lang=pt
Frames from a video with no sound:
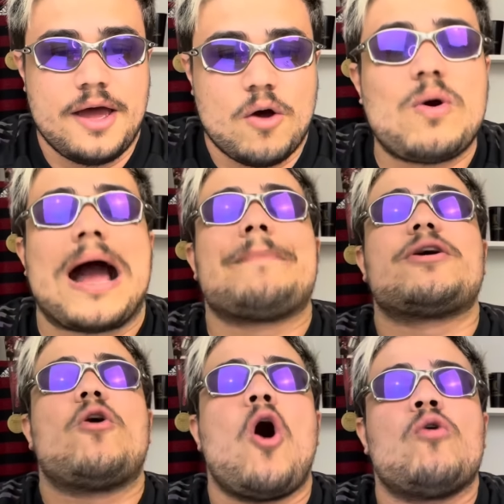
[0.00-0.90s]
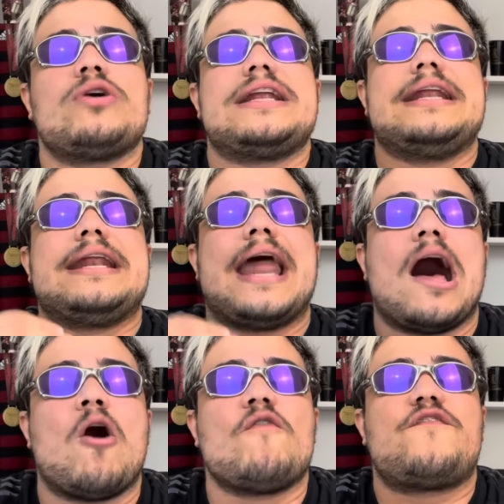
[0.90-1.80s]
O Gabigol
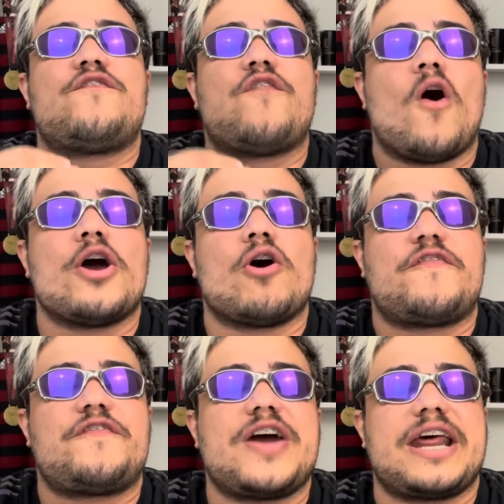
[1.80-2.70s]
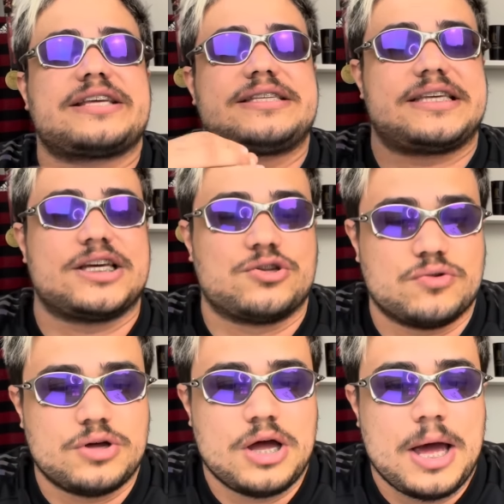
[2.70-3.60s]
não foi
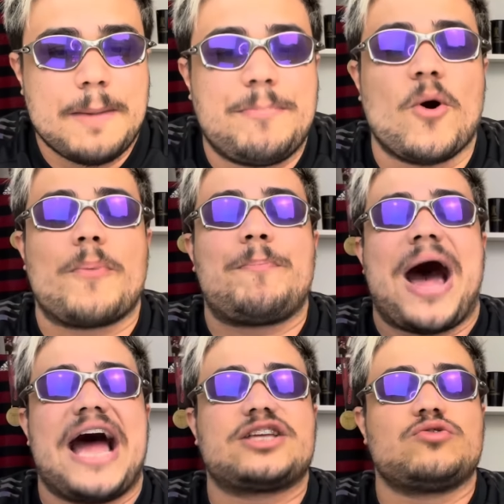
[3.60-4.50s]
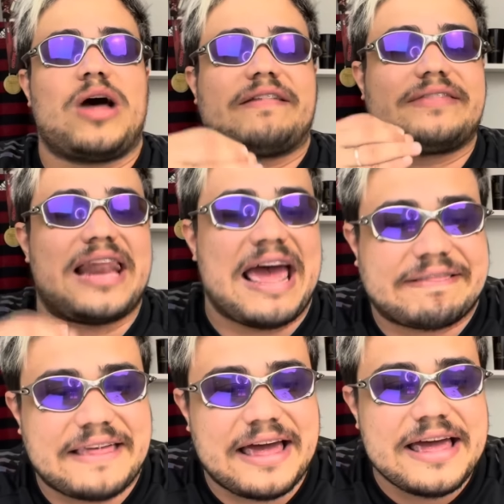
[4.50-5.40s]
oferecido. Por parte do
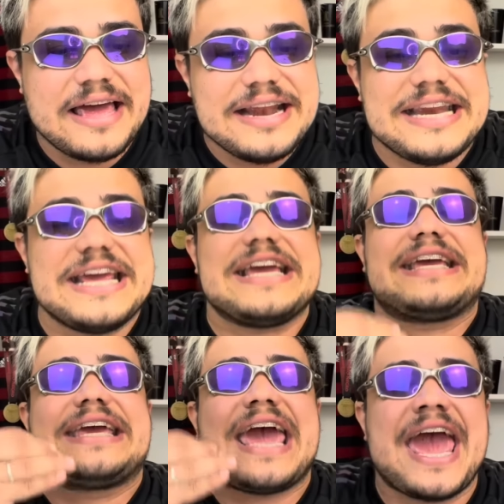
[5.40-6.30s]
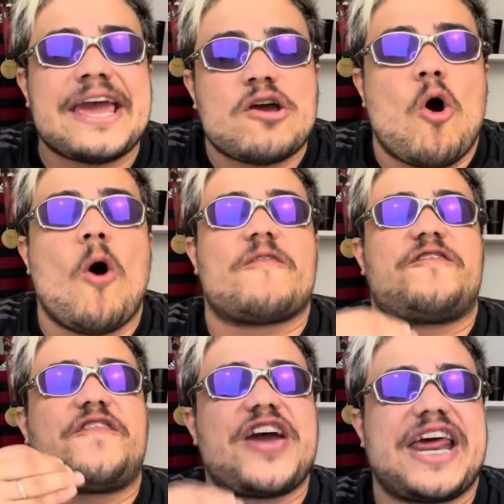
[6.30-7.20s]
atleta, ninguém
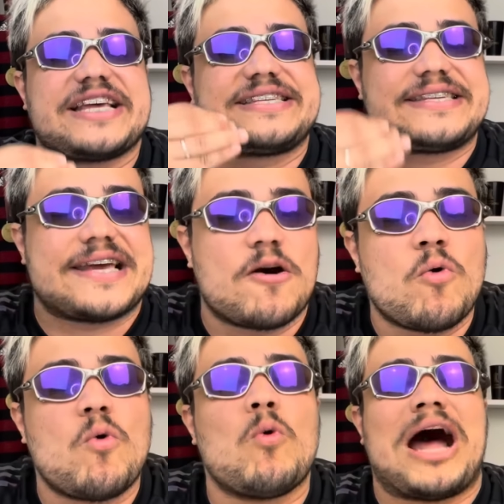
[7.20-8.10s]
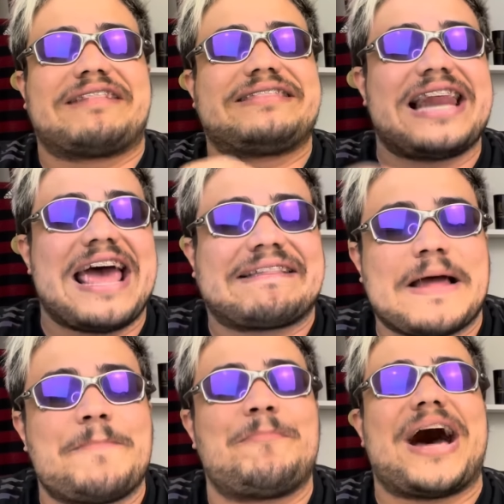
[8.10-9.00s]
ofereceu o
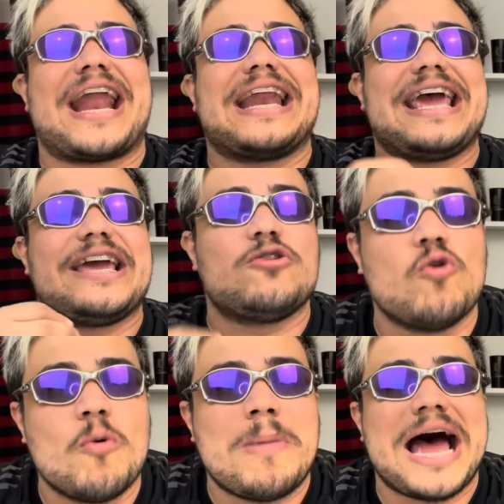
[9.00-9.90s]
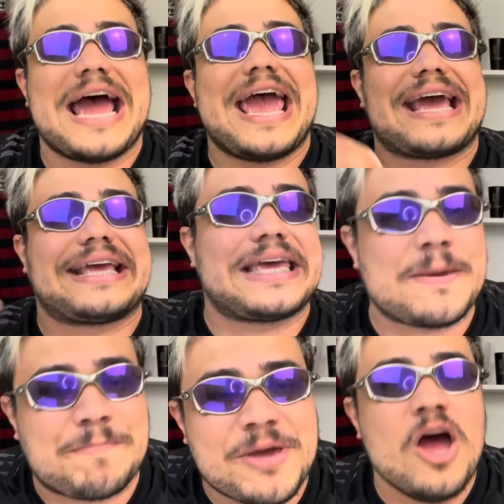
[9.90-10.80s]
atleta para nenhuma
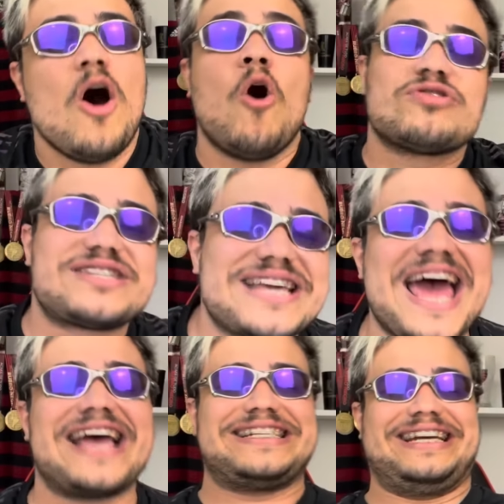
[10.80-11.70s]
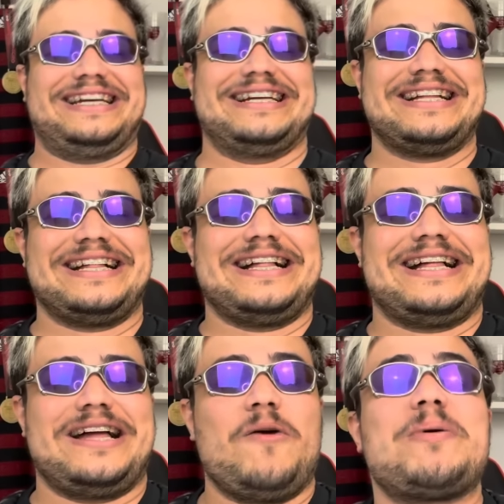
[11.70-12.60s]
equipe. Ou seja,
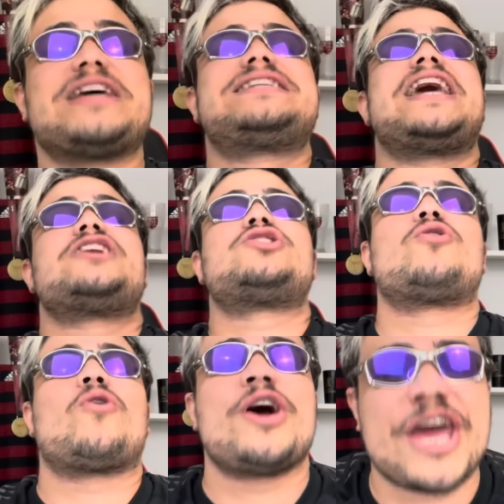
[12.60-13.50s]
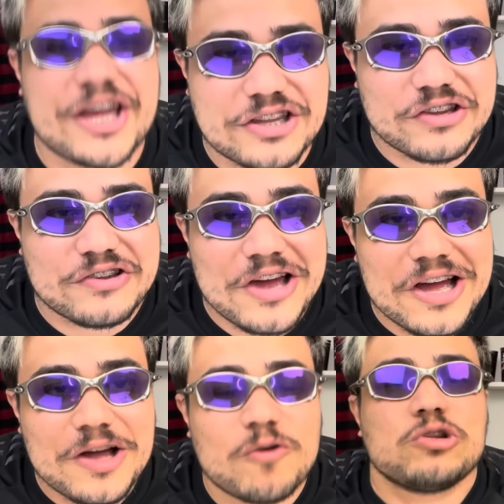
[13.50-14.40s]
presidente do Corinthians,
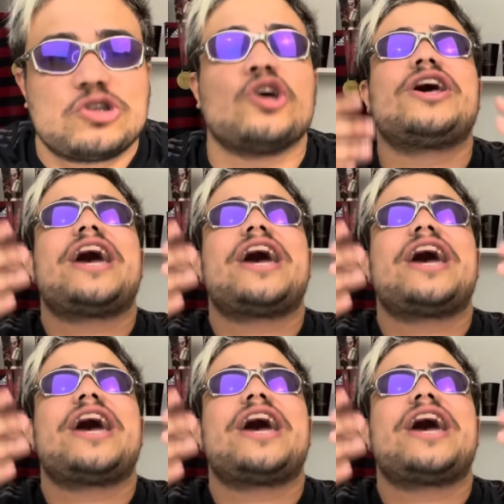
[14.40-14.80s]
com todo